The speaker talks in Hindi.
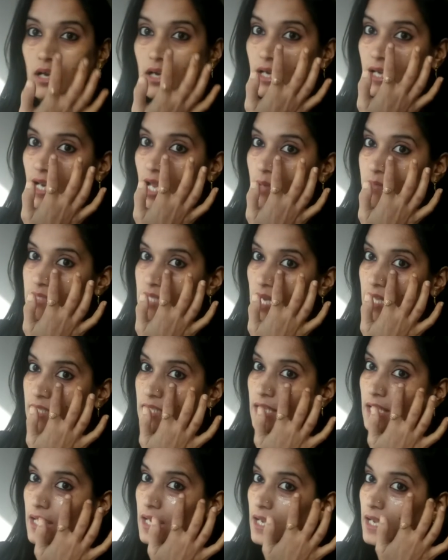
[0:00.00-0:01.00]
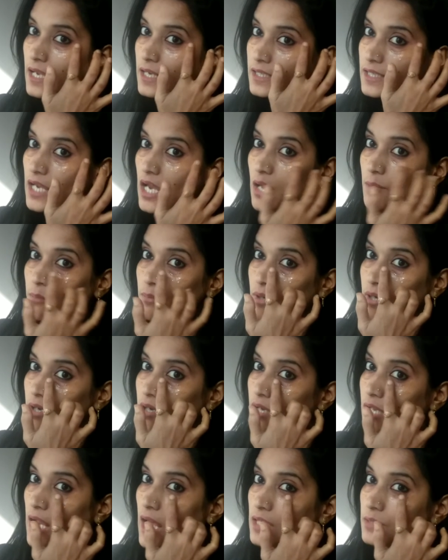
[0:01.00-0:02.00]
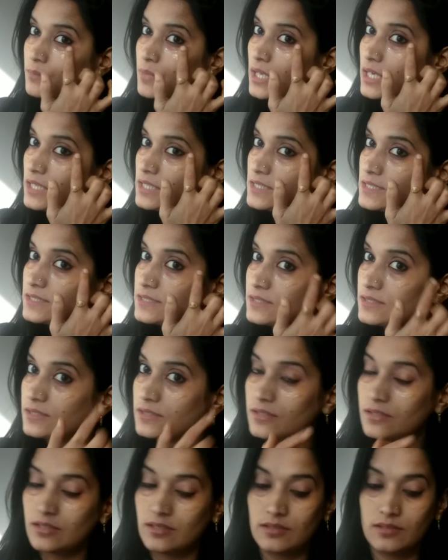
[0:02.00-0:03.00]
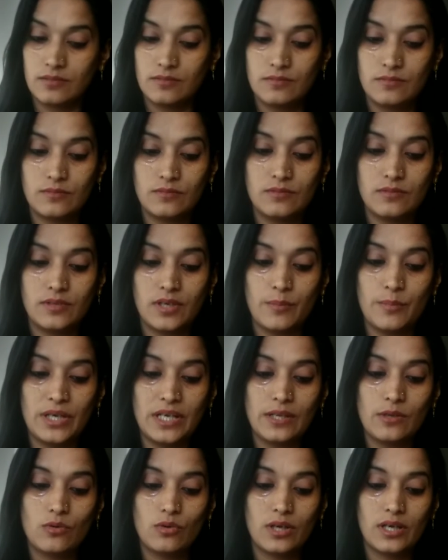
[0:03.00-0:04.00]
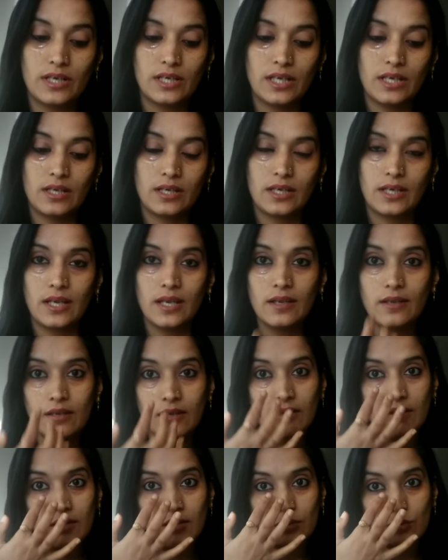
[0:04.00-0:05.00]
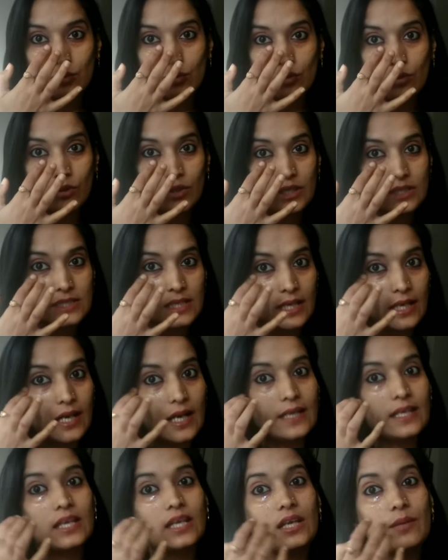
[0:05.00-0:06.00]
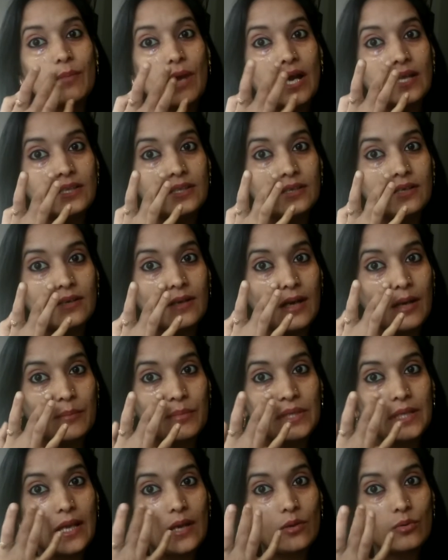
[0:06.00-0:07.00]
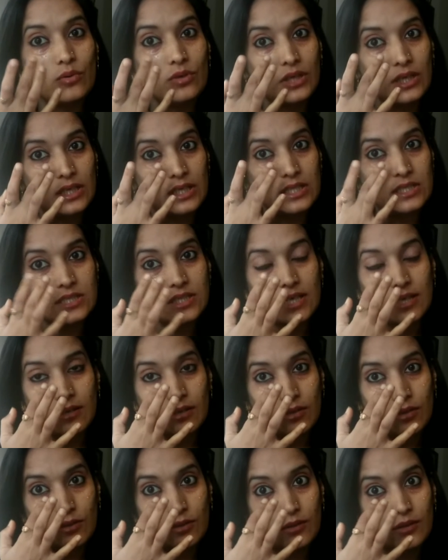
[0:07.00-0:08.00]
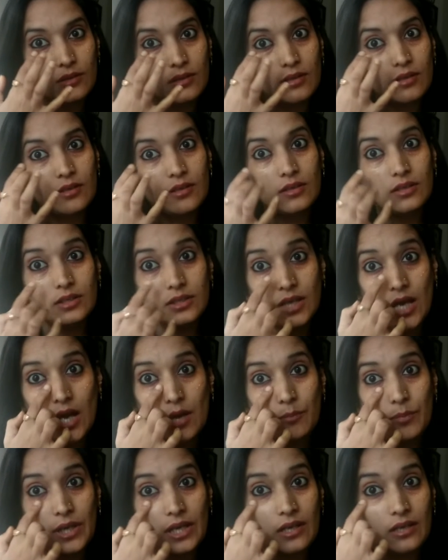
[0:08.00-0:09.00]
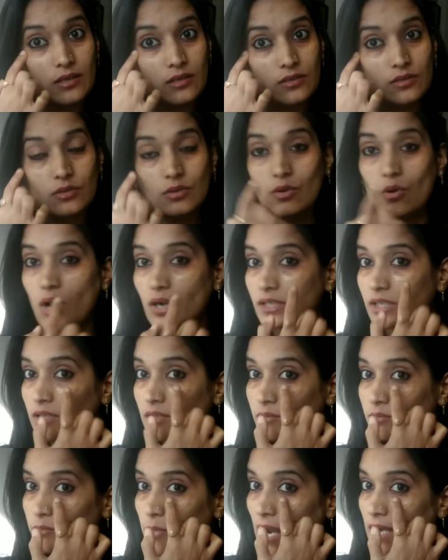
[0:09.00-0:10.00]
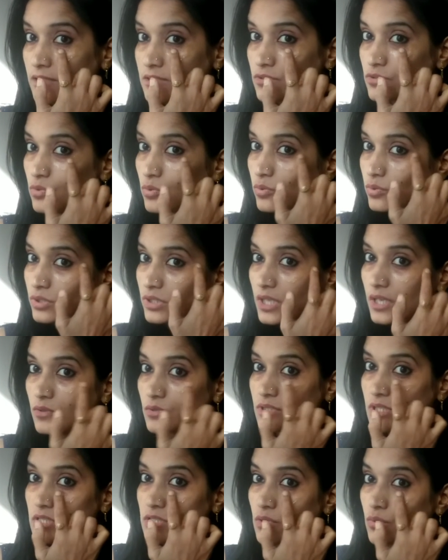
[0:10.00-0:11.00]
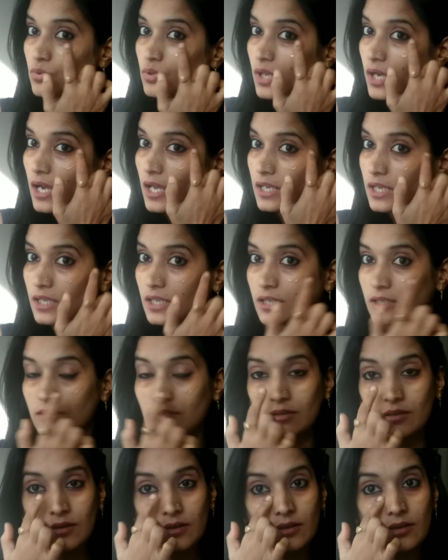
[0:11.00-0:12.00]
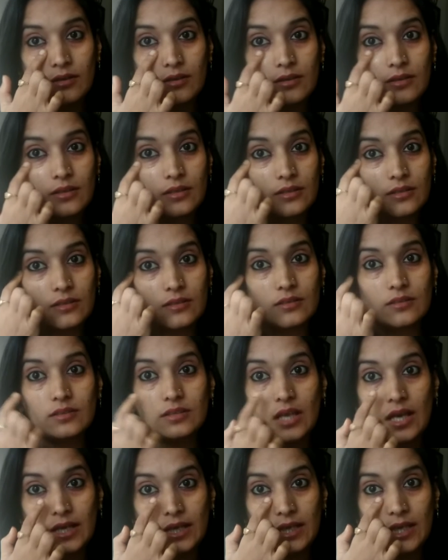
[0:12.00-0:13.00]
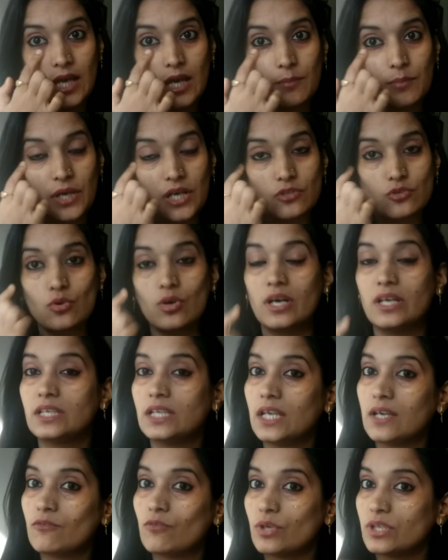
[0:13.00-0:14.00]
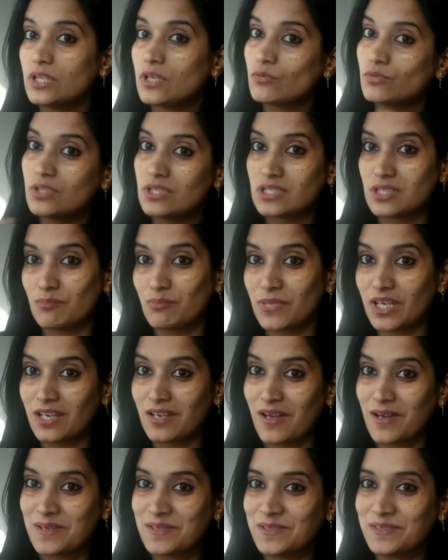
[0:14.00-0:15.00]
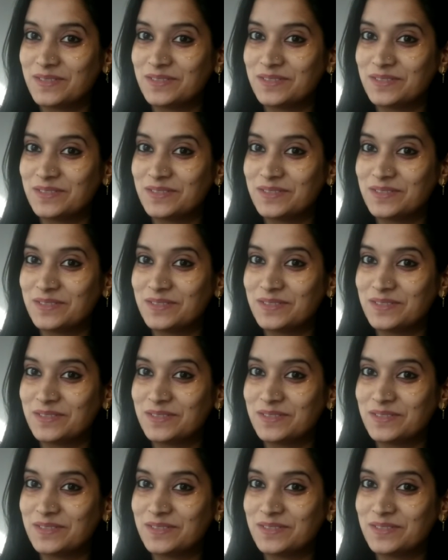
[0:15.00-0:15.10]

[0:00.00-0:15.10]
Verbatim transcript: अगर आप चाहते हैं कि आप रात भर इस रेमेडी को करके रखें तो इसे लगाने के बाद अपनी आँखों के नीचे यहाँ पे कॉटन पैड्स जो होते हैं उसे ज़रूर लगा लेंगे ताकि आपका जो हनी है वो इधर उधर चिपके ना